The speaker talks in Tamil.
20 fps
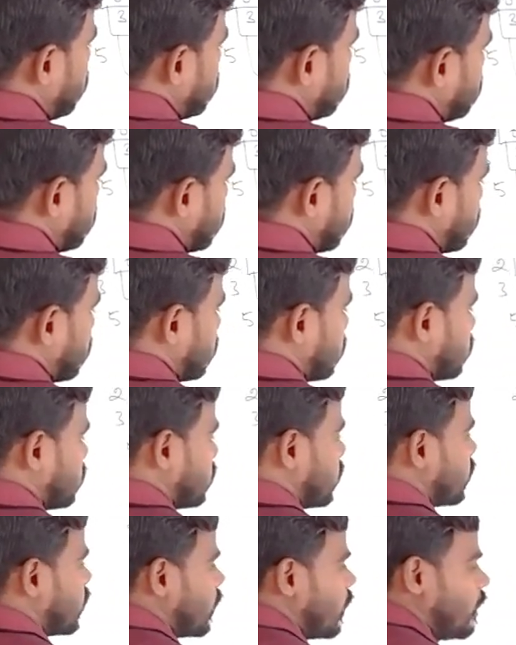ஒன்பது
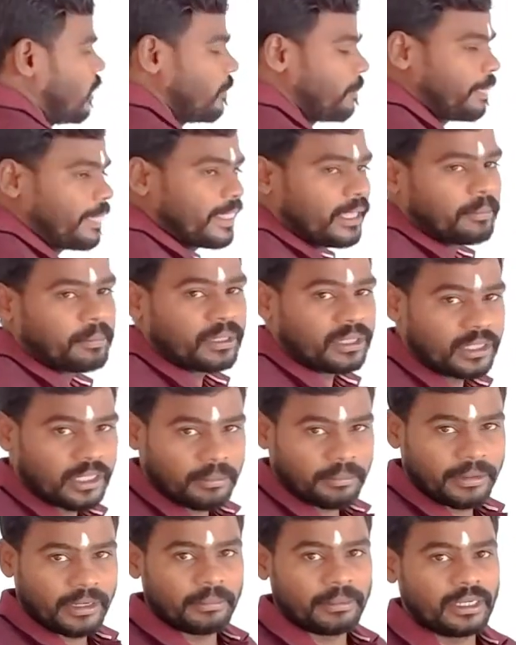சரிங்களா இப்போ
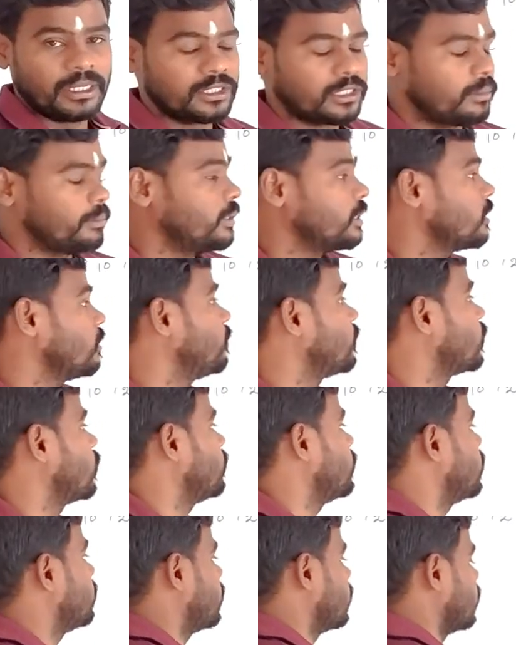திரும்ப நம்ம எல்சிஎம் எடுக்க போகிறோம்
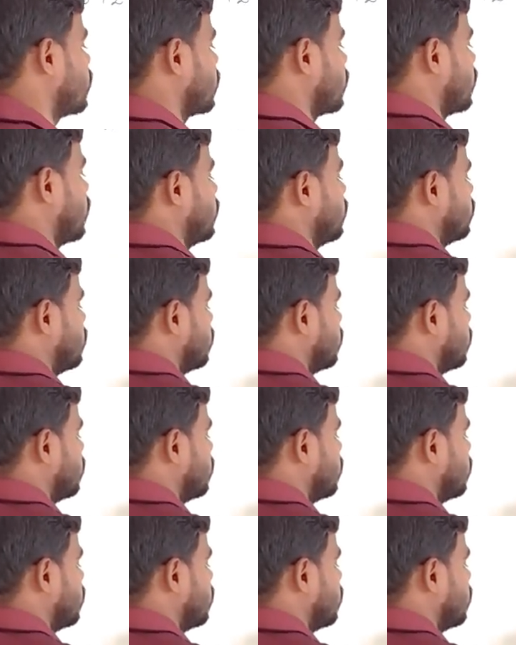அப்படின்னு பார்த்தீங்கன்னா